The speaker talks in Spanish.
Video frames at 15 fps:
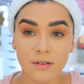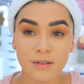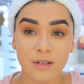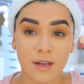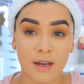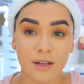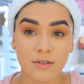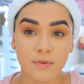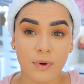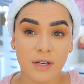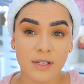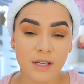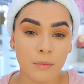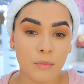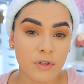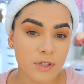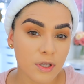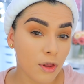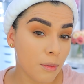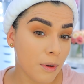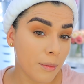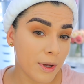si gestualizamos, se
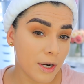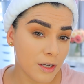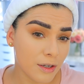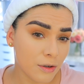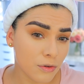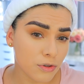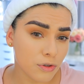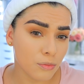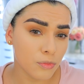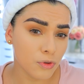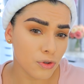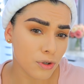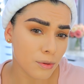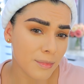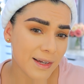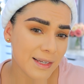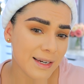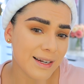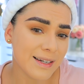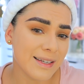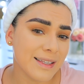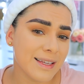nos va a ver incluso mucho más
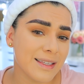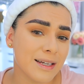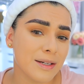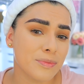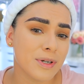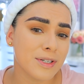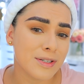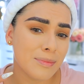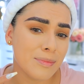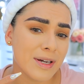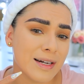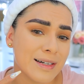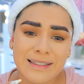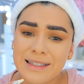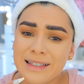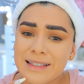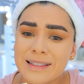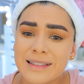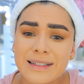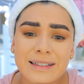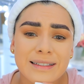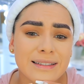las líneas de expresión. Vean,
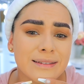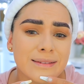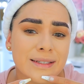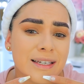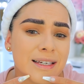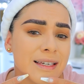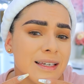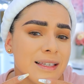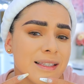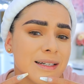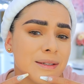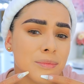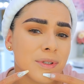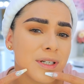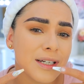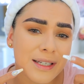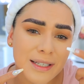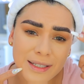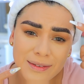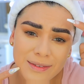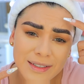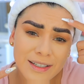siento viejita por aquí,
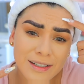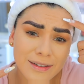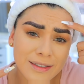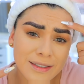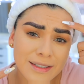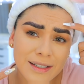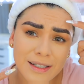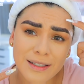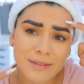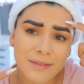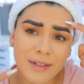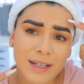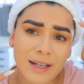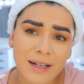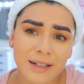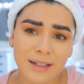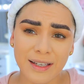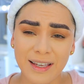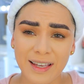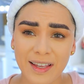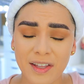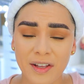
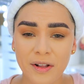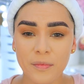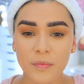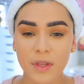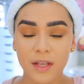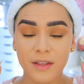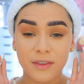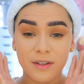vean, chicas, vean.